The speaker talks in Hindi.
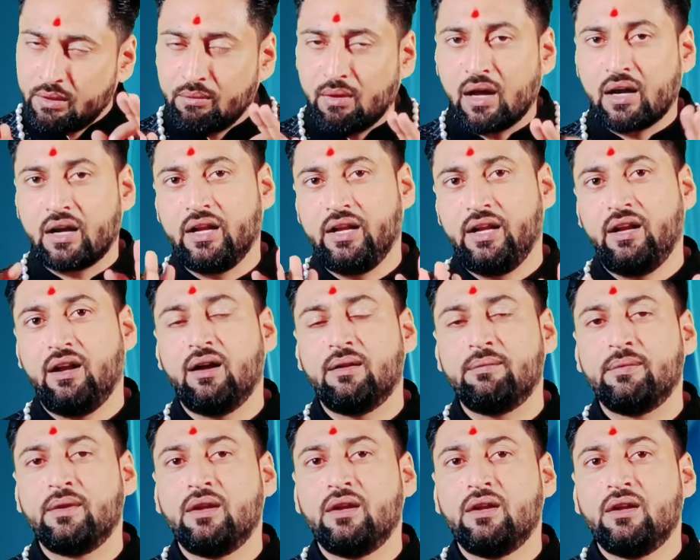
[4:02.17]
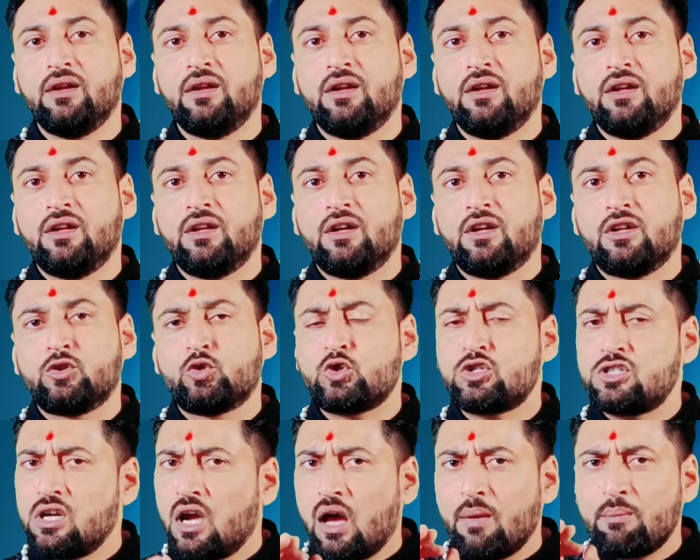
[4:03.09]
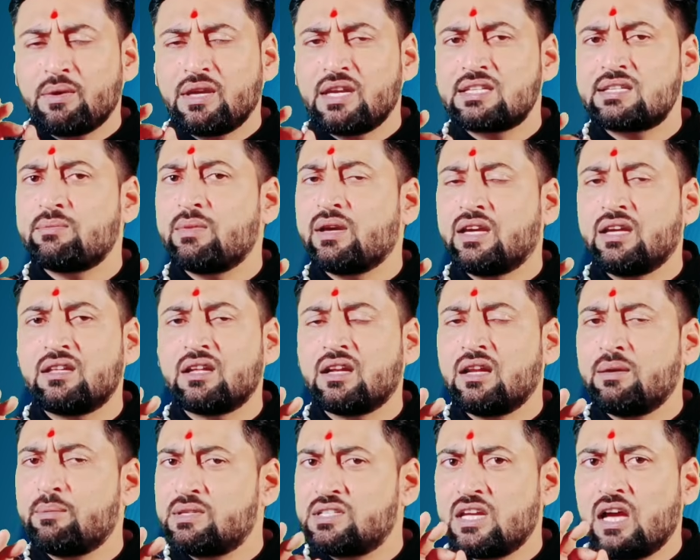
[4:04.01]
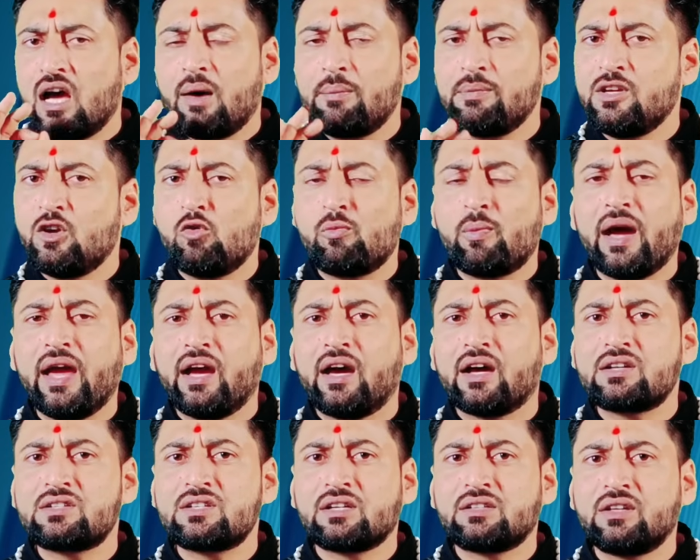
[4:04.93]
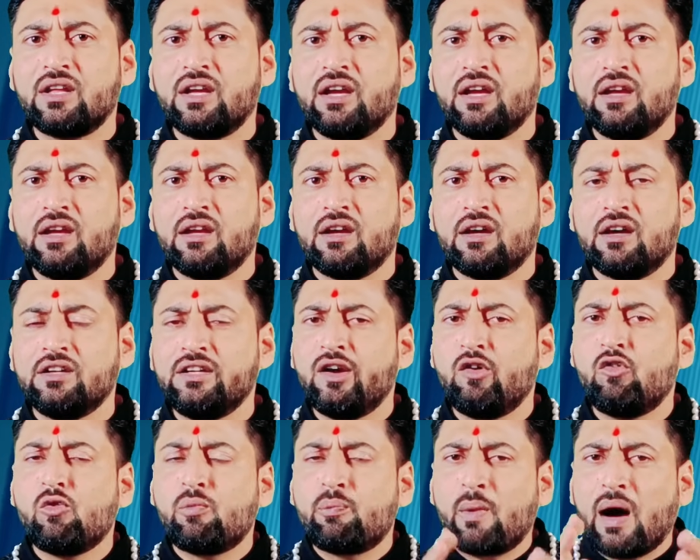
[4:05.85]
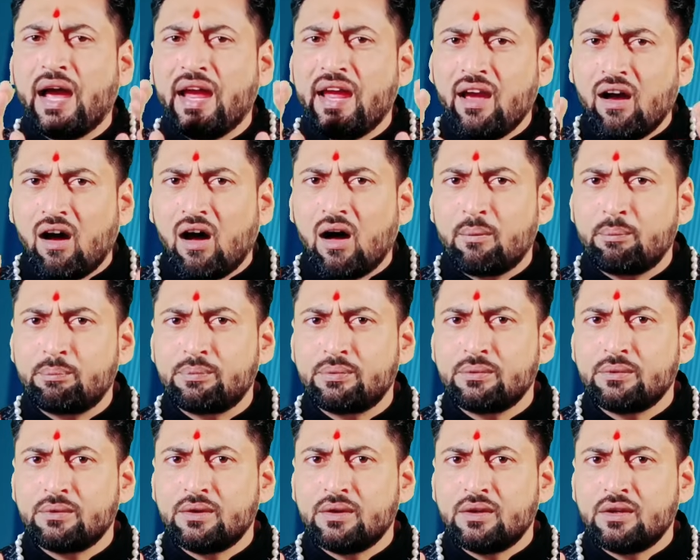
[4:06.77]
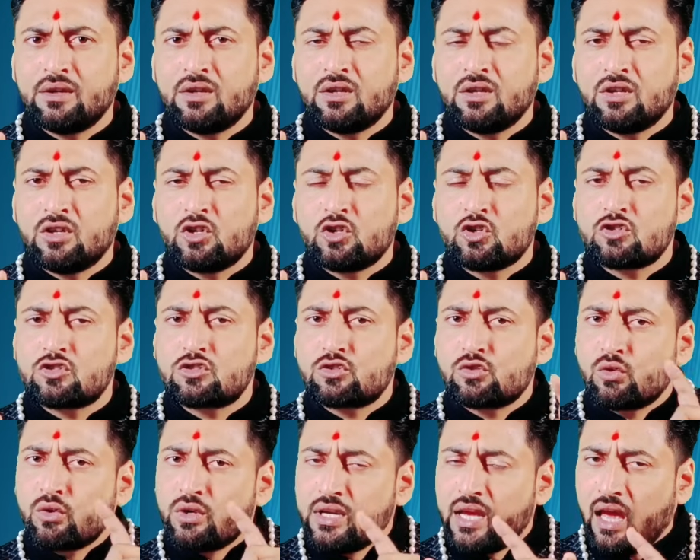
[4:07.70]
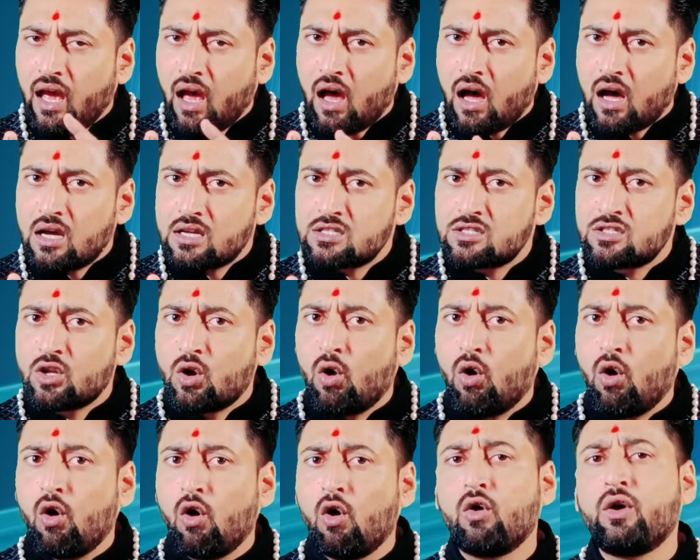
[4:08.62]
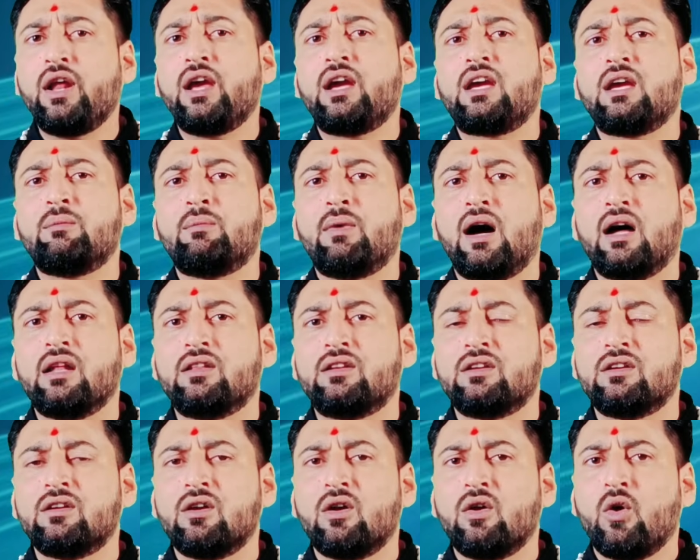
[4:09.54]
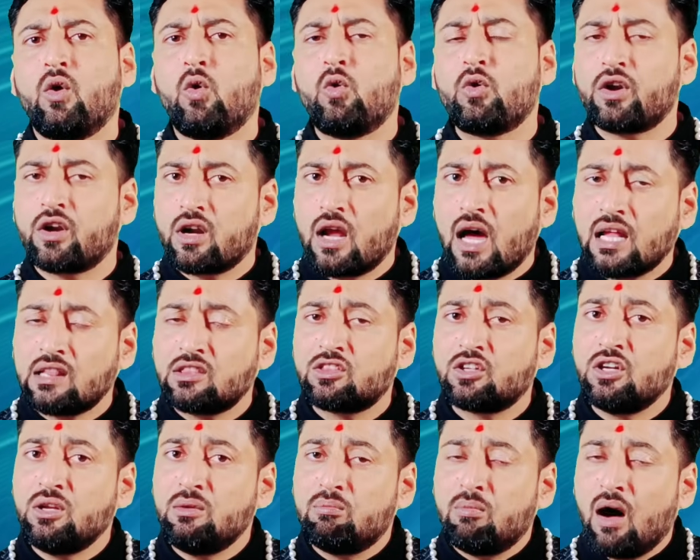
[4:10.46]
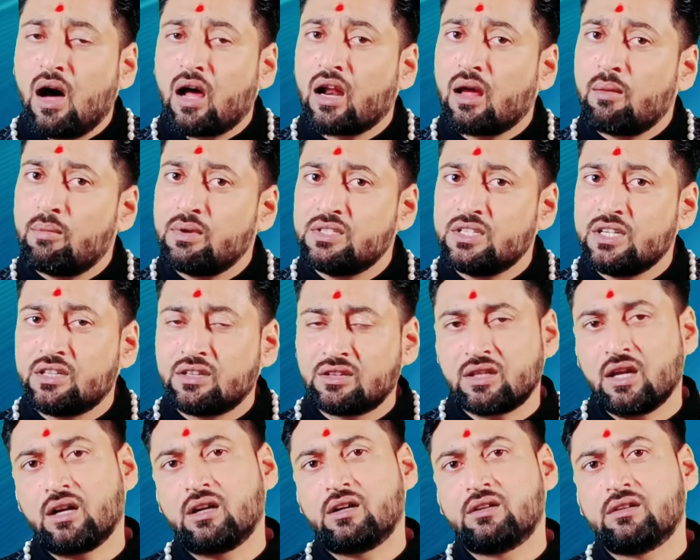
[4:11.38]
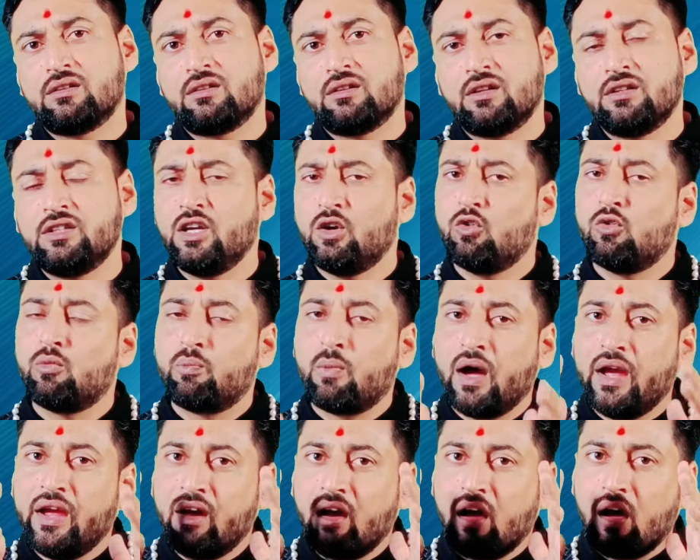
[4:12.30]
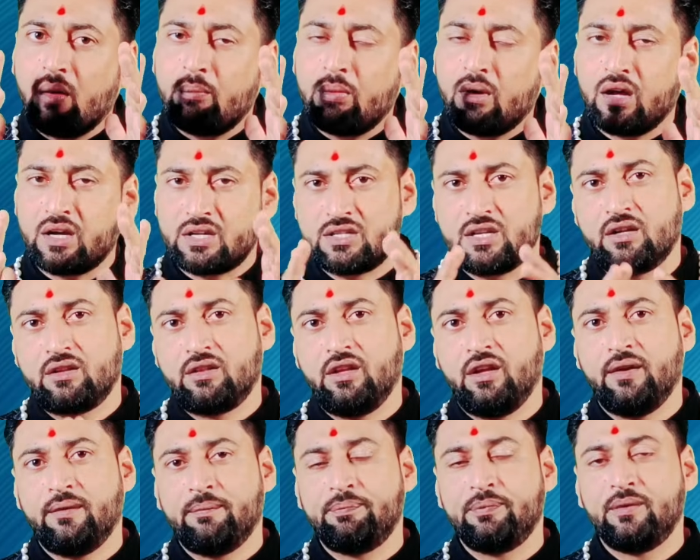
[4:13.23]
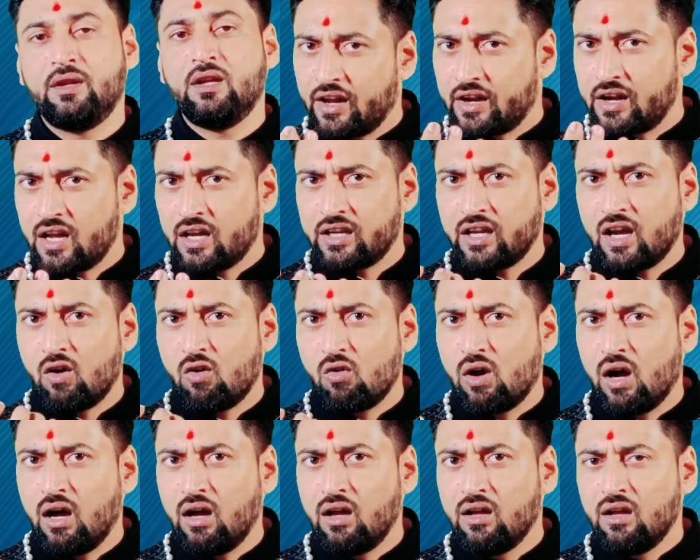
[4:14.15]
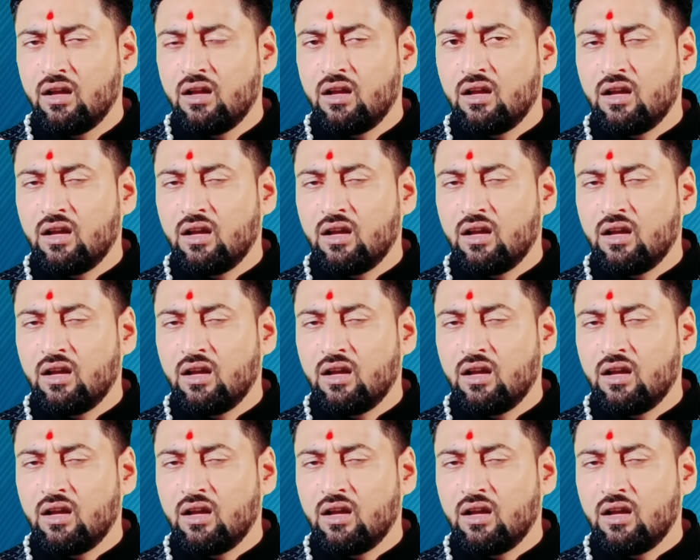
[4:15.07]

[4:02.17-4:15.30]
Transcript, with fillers: रविवार रहेगा तो शाम के समय कितने बजे आप ये उपाय कर सकते हैं ये उपाय आप सूर्य अस्त होने के बाद और रात्रि 12 बजे तक ये उपाय आप कर सकते हैं करना क्या होगा